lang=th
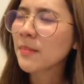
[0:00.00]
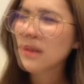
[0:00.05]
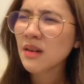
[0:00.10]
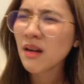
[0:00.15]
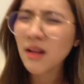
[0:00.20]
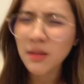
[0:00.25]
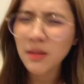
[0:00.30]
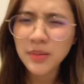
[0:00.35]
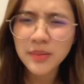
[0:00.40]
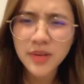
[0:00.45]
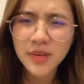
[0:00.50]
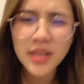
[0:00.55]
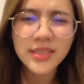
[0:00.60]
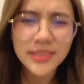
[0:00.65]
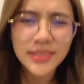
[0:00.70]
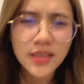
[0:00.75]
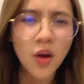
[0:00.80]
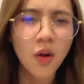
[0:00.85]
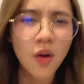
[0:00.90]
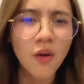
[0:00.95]
เออเพื่อ
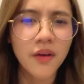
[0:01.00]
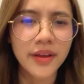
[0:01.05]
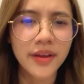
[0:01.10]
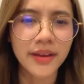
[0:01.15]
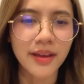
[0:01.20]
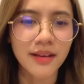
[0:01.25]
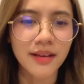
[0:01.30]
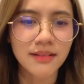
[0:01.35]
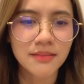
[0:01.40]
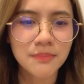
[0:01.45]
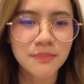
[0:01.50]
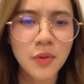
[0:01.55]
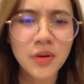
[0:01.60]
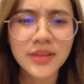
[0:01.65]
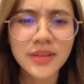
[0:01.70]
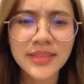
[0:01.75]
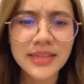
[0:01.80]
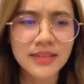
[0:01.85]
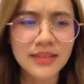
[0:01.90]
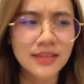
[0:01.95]
นๆจอยอ่ะปก
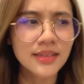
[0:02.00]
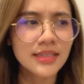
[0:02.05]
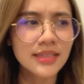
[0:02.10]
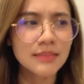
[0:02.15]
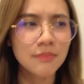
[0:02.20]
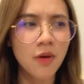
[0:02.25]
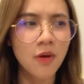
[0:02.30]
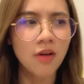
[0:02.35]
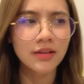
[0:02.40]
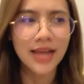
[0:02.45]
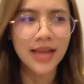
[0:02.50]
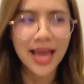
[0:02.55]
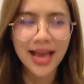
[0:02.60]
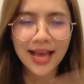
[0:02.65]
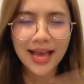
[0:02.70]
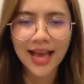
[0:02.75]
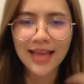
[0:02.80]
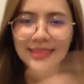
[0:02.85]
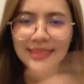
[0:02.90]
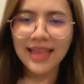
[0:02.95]
ติคือมองหน้า
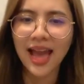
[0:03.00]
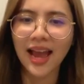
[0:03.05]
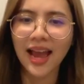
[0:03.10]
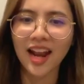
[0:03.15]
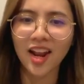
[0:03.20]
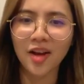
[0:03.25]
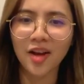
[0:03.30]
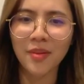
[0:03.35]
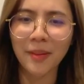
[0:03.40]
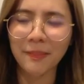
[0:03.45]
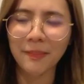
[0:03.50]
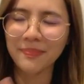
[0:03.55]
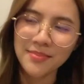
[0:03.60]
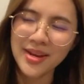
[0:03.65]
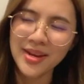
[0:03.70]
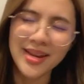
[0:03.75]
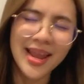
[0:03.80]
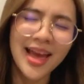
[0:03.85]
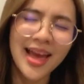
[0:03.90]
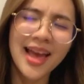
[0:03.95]
ค่าตากันแล้วก็แบบ
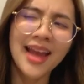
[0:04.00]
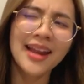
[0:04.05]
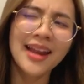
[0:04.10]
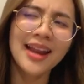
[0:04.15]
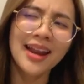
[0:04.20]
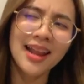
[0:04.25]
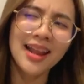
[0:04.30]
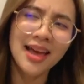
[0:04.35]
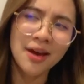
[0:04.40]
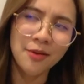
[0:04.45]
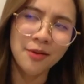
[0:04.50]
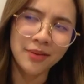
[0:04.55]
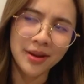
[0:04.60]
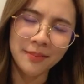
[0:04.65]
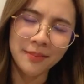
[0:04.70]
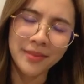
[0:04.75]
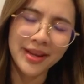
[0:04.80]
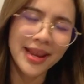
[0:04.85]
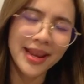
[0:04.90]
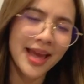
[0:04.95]
ไม่น่านะเรา
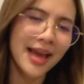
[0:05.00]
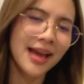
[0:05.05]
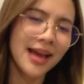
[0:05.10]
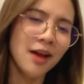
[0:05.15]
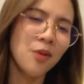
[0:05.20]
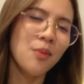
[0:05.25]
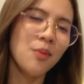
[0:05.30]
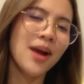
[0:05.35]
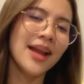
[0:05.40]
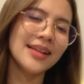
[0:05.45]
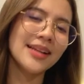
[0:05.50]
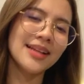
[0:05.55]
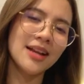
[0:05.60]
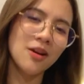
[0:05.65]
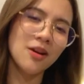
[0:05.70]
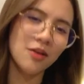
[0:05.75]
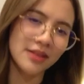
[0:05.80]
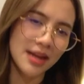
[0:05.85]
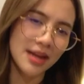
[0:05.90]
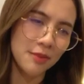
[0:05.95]
นะไม่น่าเข้าวัดกัน
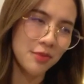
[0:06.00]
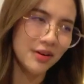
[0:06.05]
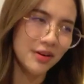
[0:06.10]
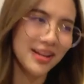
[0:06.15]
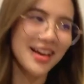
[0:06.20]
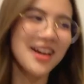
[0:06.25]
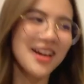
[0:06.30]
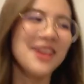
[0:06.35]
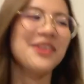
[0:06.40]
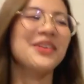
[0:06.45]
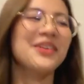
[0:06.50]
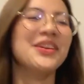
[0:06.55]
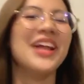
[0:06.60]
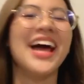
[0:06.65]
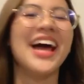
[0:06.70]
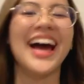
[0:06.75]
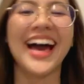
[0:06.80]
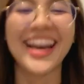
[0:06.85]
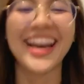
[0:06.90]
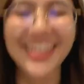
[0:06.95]
หรอกนะพวกเรานะ